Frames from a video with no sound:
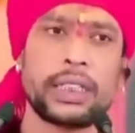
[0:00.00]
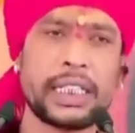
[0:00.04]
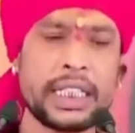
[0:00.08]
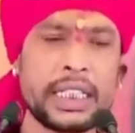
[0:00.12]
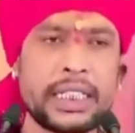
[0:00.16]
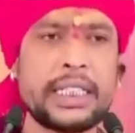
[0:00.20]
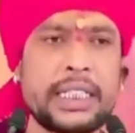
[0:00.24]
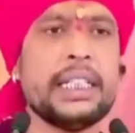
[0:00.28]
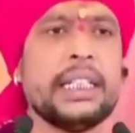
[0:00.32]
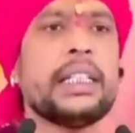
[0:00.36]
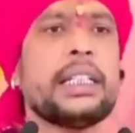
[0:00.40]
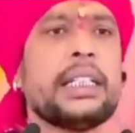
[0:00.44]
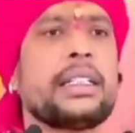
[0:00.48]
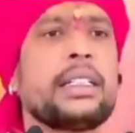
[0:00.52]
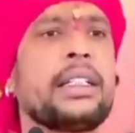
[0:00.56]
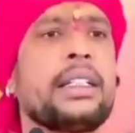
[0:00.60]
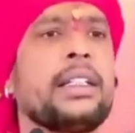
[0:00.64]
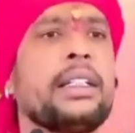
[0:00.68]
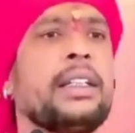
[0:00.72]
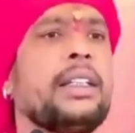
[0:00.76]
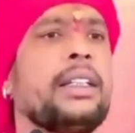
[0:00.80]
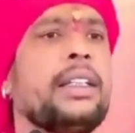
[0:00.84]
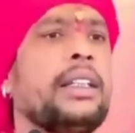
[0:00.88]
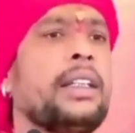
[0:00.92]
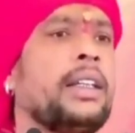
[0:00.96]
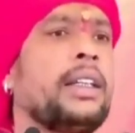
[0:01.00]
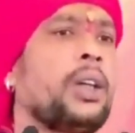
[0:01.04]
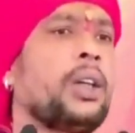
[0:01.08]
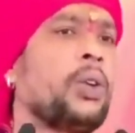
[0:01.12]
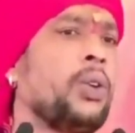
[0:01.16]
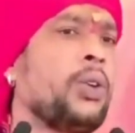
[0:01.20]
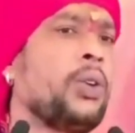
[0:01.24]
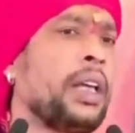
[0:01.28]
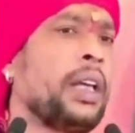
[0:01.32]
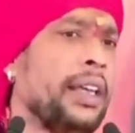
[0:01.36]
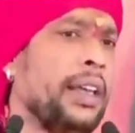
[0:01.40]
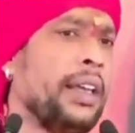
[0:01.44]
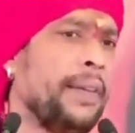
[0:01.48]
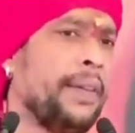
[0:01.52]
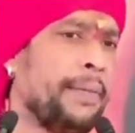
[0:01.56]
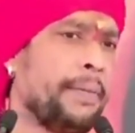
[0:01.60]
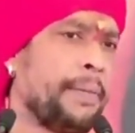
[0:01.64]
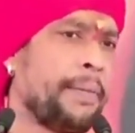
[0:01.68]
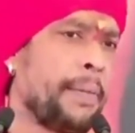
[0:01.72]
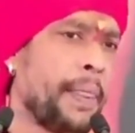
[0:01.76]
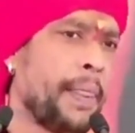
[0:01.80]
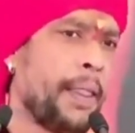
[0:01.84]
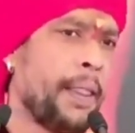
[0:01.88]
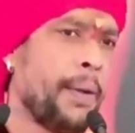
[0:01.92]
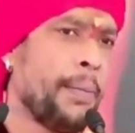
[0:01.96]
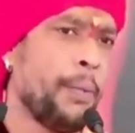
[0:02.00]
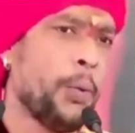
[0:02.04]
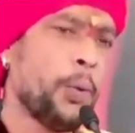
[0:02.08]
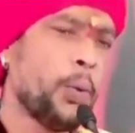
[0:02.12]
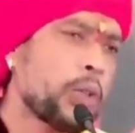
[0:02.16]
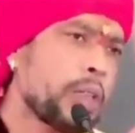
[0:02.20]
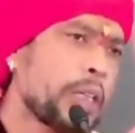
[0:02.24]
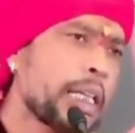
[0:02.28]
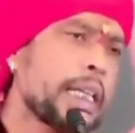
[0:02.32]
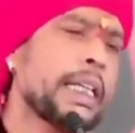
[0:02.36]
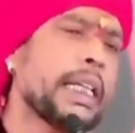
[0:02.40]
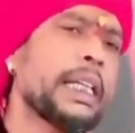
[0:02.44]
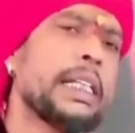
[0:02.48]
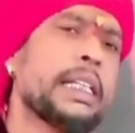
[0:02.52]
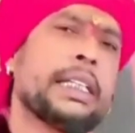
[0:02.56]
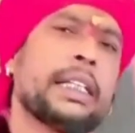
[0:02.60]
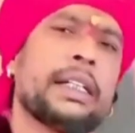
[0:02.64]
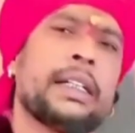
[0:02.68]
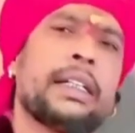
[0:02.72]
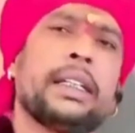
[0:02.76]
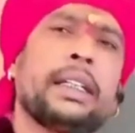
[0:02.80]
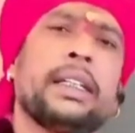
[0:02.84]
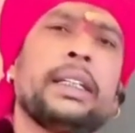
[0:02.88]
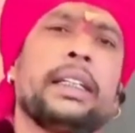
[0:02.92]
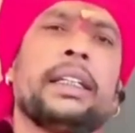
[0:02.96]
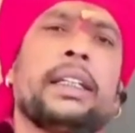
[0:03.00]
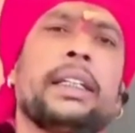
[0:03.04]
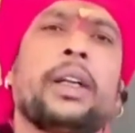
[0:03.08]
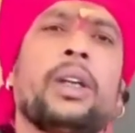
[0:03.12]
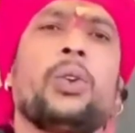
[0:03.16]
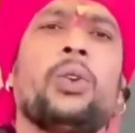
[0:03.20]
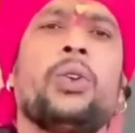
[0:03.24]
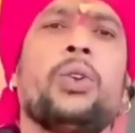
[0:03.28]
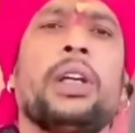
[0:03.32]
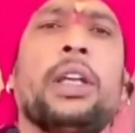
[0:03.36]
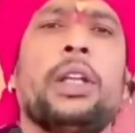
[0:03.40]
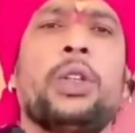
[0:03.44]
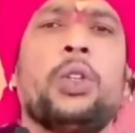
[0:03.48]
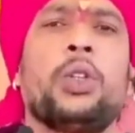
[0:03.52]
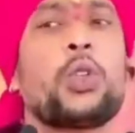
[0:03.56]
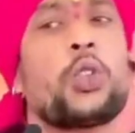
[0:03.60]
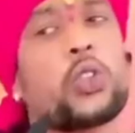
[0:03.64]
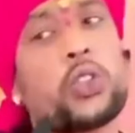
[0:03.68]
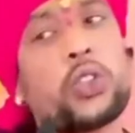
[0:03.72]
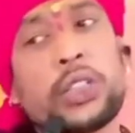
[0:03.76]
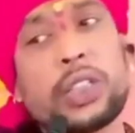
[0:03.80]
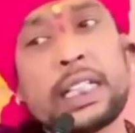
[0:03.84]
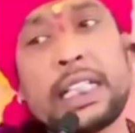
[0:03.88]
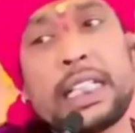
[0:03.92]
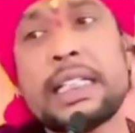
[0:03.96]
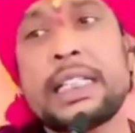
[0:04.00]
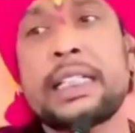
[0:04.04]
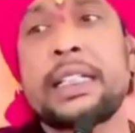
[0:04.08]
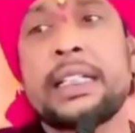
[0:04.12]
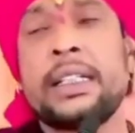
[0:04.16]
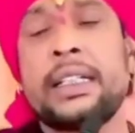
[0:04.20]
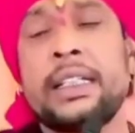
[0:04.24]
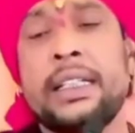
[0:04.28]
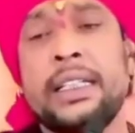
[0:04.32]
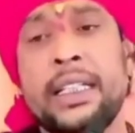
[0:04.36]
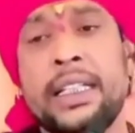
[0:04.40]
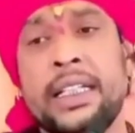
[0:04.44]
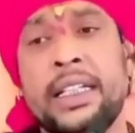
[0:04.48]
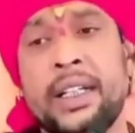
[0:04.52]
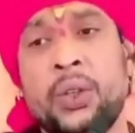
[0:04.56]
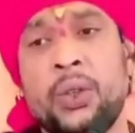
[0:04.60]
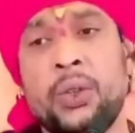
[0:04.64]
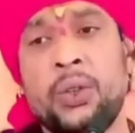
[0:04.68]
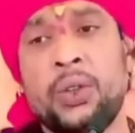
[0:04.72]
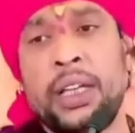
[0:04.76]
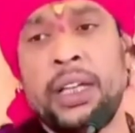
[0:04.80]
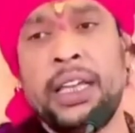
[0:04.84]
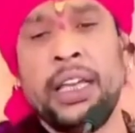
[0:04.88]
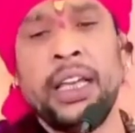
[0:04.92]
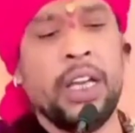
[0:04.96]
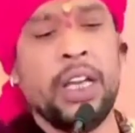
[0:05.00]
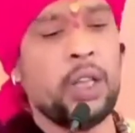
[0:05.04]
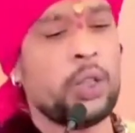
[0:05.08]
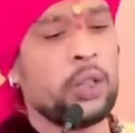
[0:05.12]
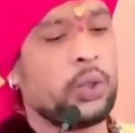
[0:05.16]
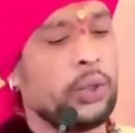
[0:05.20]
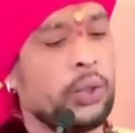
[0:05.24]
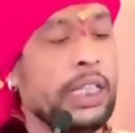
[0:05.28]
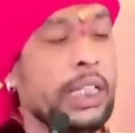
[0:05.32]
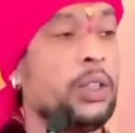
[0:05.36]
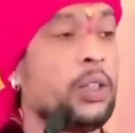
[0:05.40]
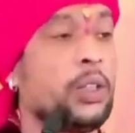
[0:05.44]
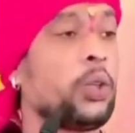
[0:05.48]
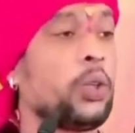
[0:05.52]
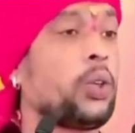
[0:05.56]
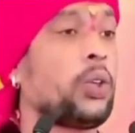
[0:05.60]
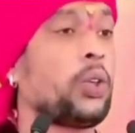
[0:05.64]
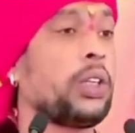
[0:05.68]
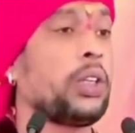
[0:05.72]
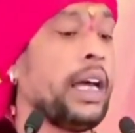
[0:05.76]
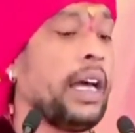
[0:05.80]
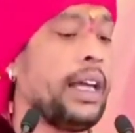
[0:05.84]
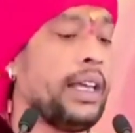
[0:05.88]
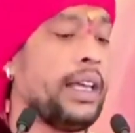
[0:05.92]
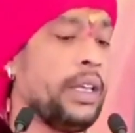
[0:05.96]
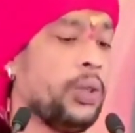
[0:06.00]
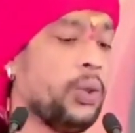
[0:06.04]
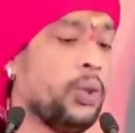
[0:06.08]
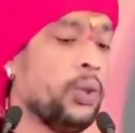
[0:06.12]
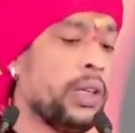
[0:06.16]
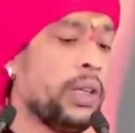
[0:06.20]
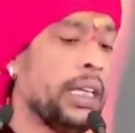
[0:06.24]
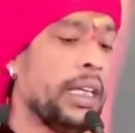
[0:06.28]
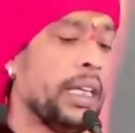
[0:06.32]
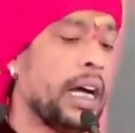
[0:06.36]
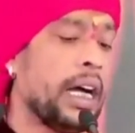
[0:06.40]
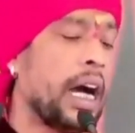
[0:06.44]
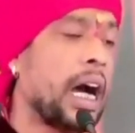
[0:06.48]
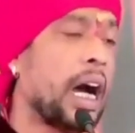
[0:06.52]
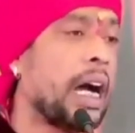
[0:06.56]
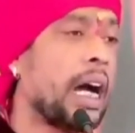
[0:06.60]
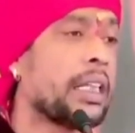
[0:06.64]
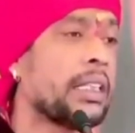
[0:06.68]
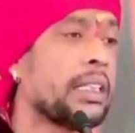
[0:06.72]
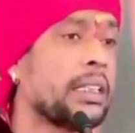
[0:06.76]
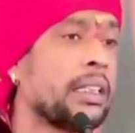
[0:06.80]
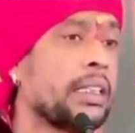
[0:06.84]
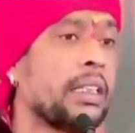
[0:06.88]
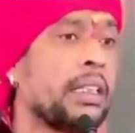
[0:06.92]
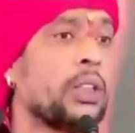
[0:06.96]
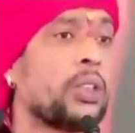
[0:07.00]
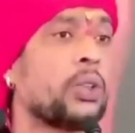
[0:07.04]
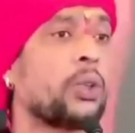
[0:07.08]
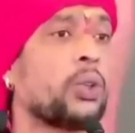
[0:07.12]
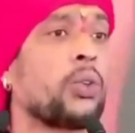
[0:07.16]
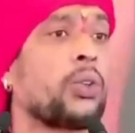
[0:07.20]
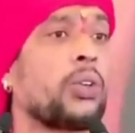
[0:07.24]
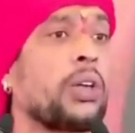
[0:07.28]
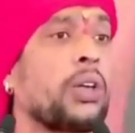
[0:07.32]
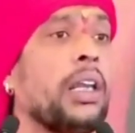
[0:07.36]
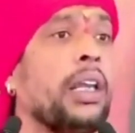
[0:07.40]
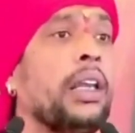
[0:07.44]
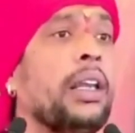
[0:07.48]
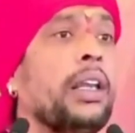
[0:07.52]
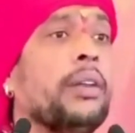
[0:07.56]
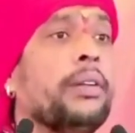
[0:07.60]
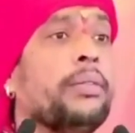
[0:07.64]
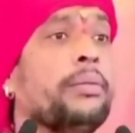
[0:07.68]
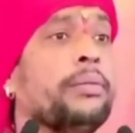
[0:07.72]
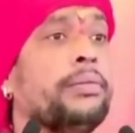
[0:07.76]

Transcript: किसी की संगति करोगे मूर्ख की संगति करोगे दुष्ट की संगति करोगे तो ये दुखदाई होगी आज नहीं तो कल